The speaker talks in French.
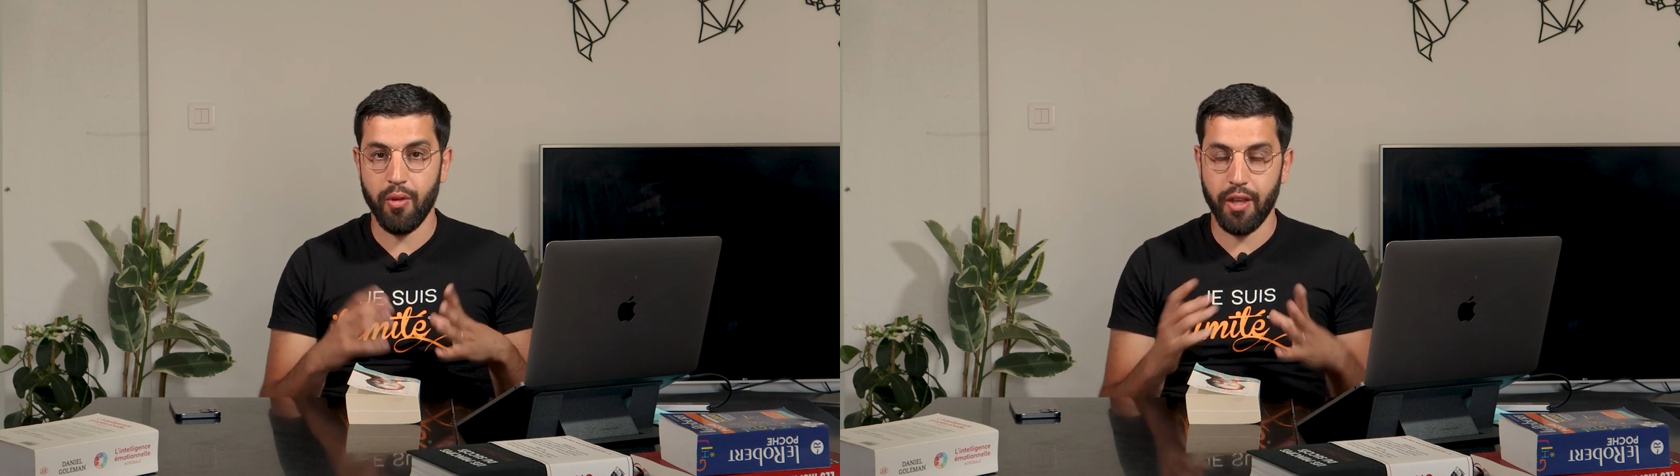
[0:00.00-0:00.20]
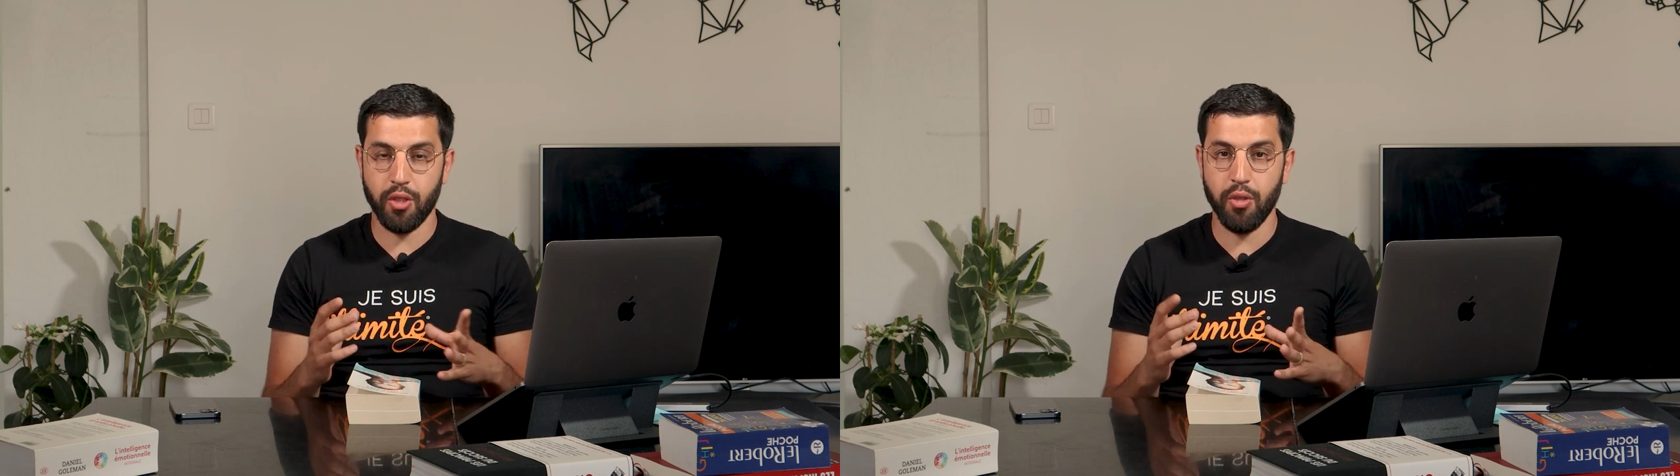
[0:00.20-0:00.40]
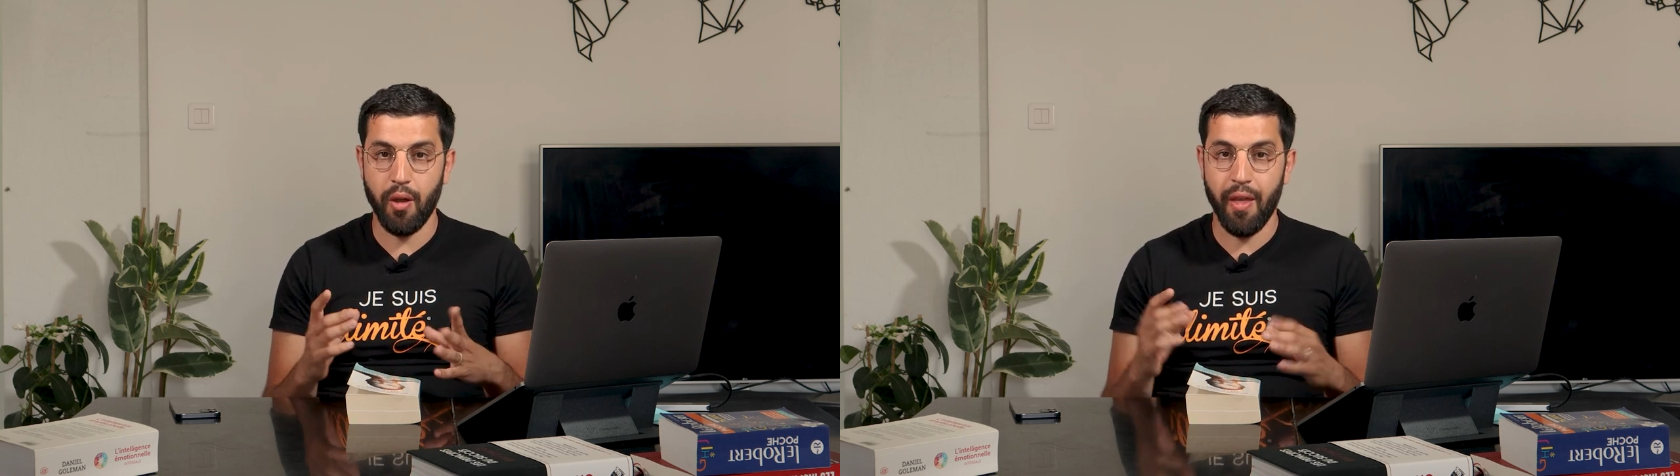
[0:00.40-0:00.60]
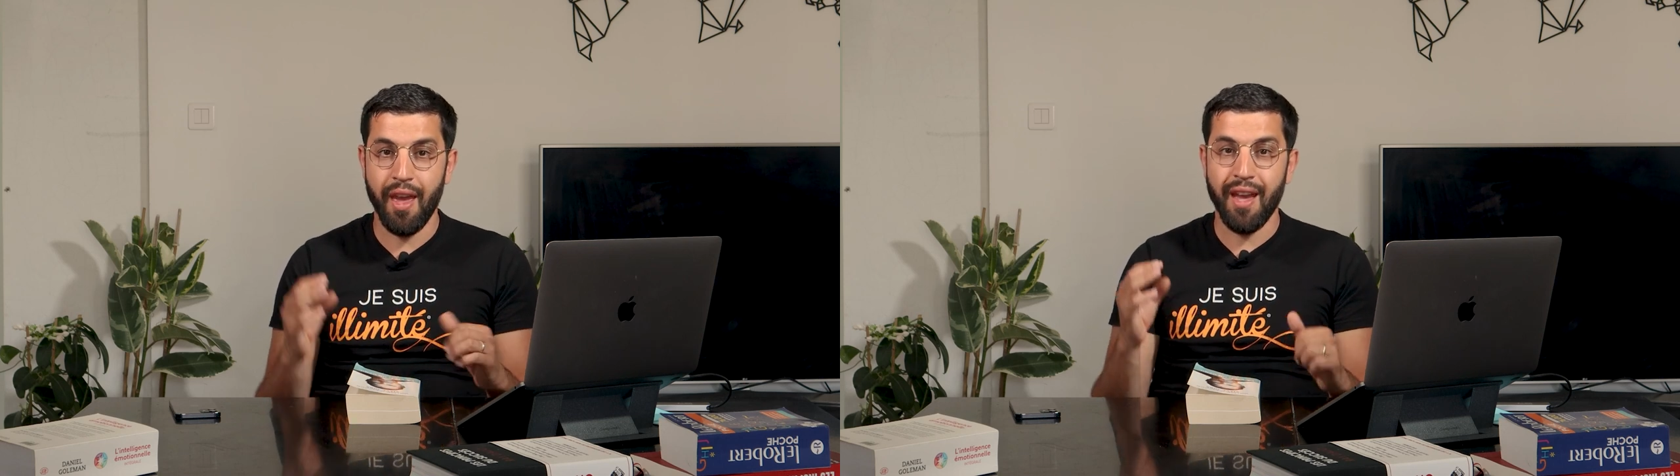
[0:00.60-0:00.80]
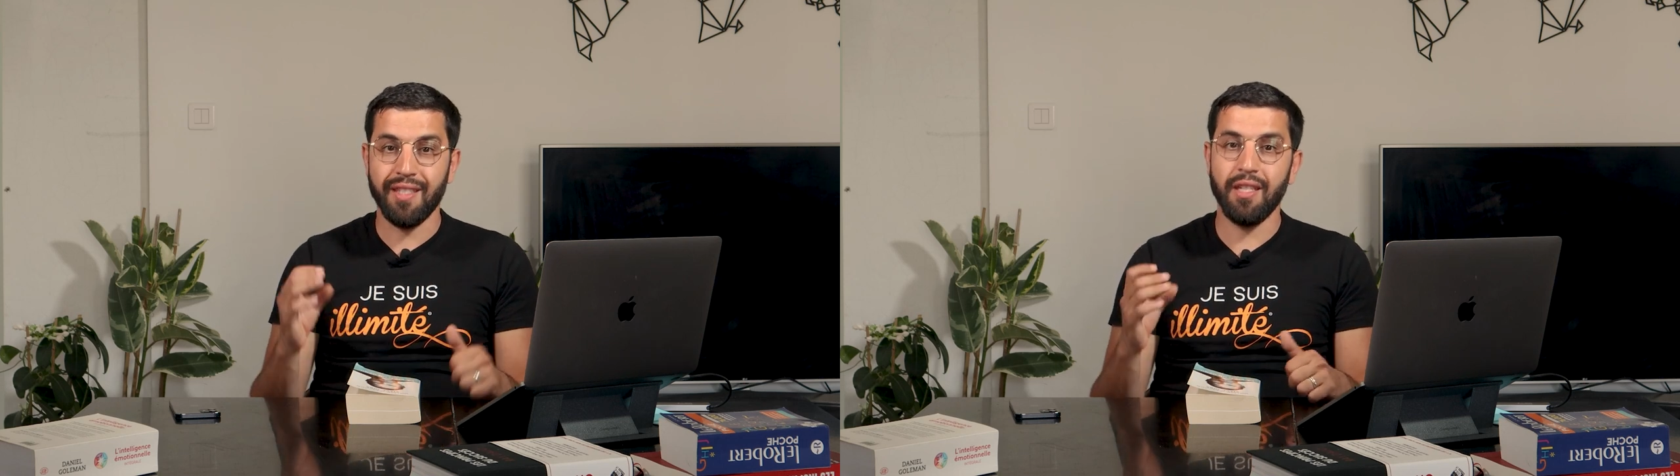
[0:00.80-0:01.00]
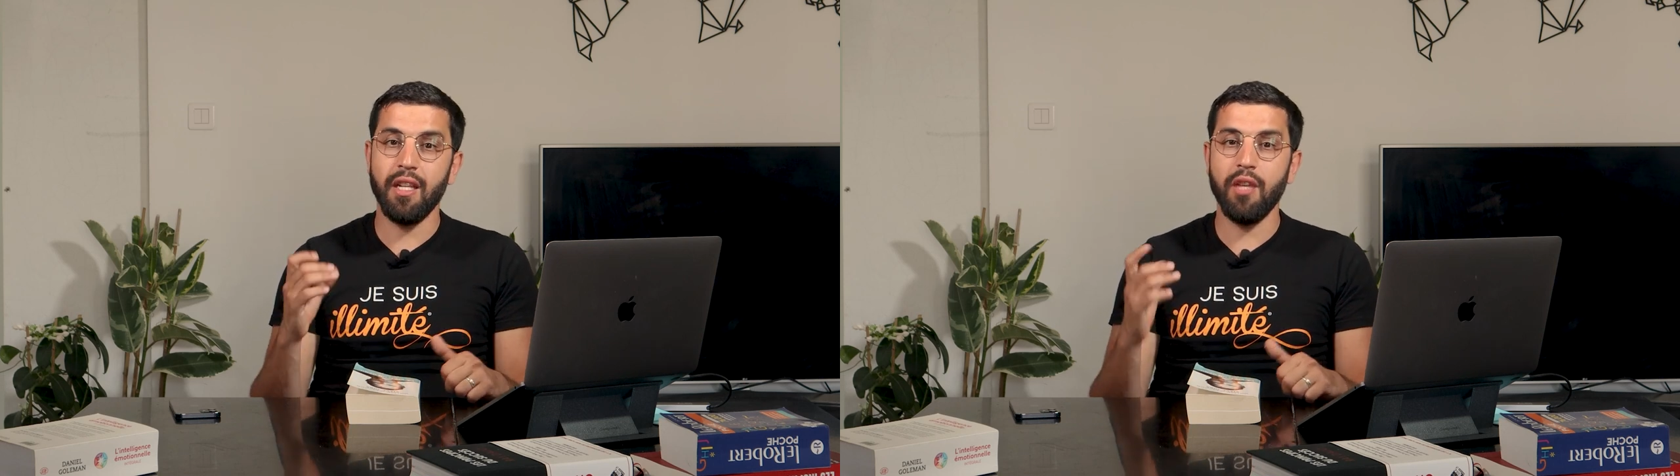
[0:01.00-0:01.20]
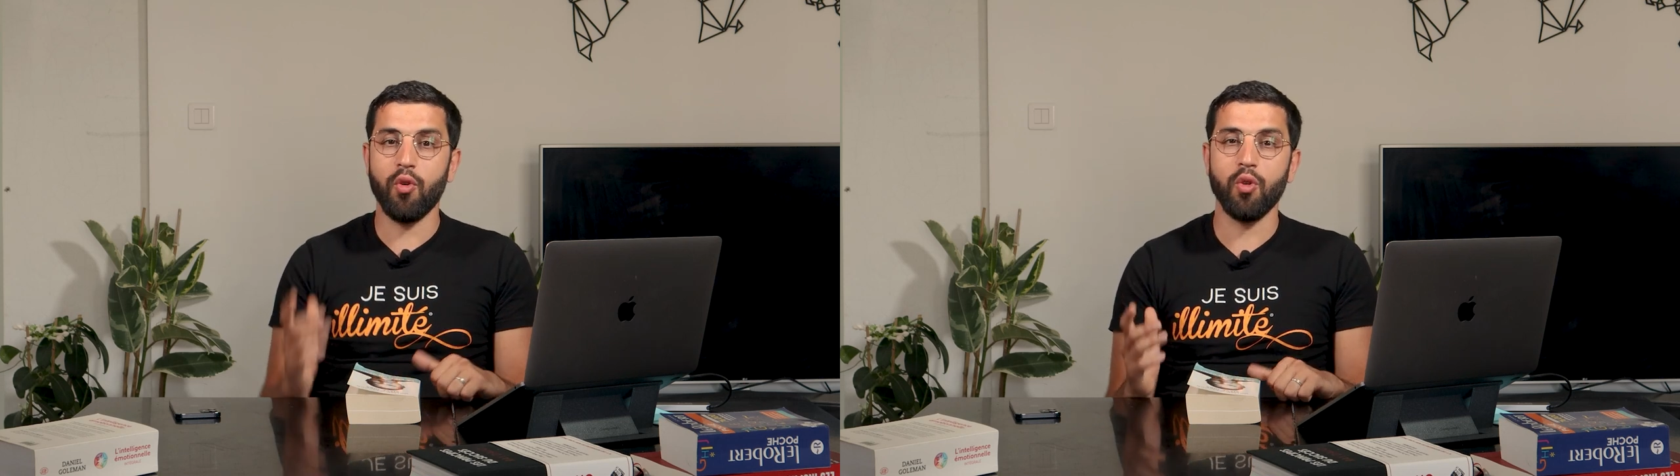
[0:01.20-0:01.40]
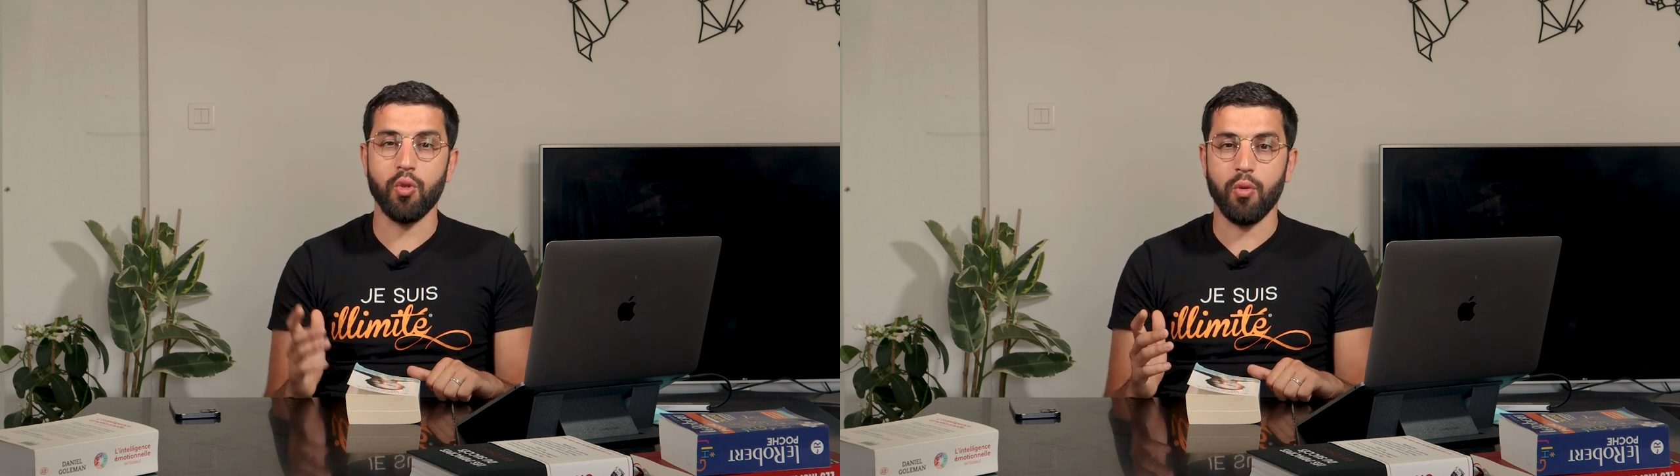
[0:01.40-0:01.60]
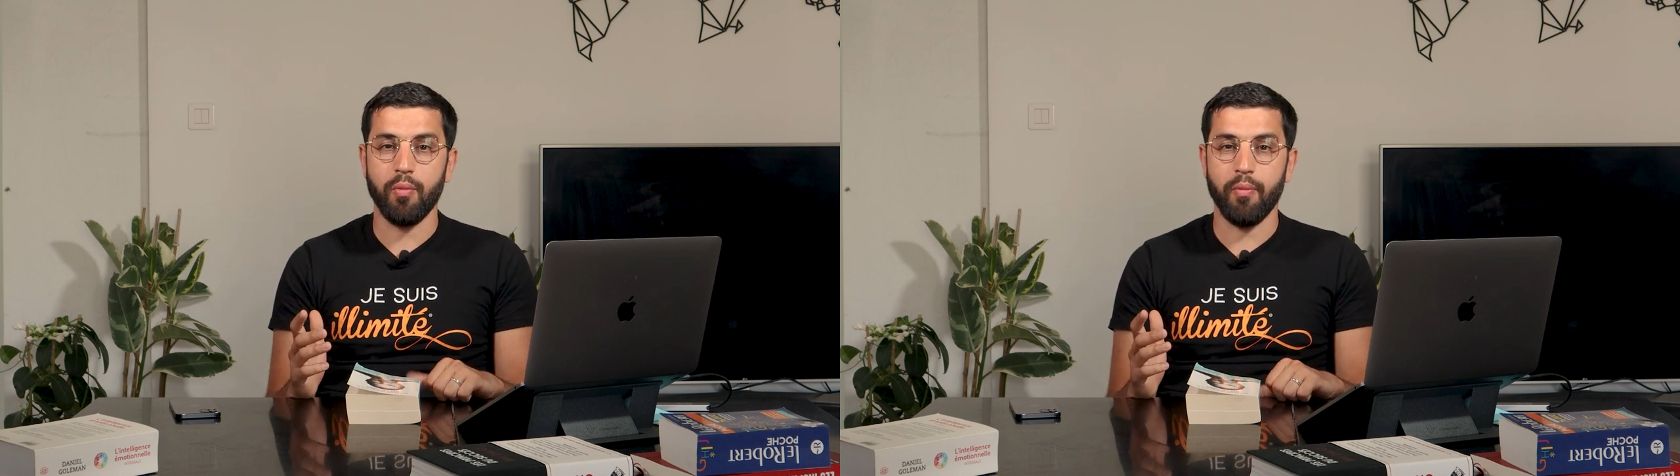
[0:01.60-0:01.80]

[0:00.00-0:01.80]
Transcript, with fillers: de lecture, c'est les livres audio.